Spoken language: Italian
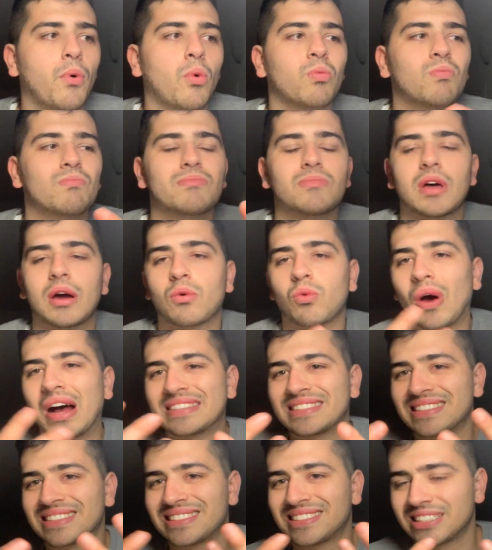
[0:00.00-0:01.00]
un
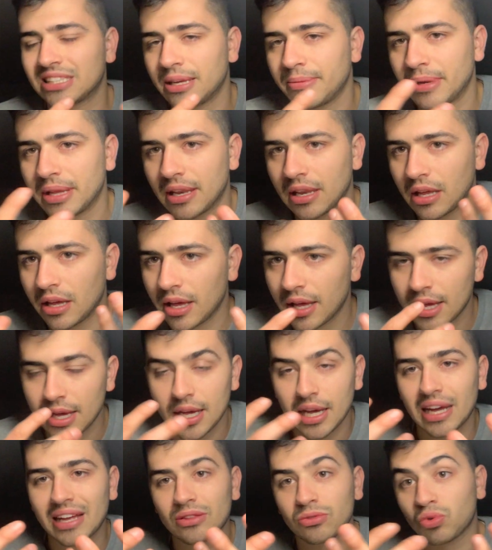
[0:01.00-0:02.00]
quasi simile
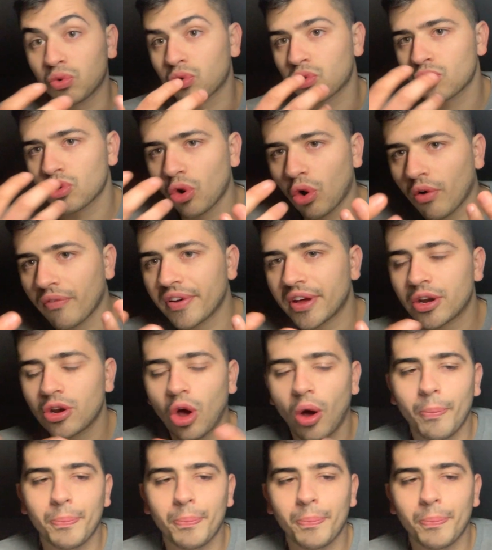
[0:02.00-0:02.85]
turnover, no?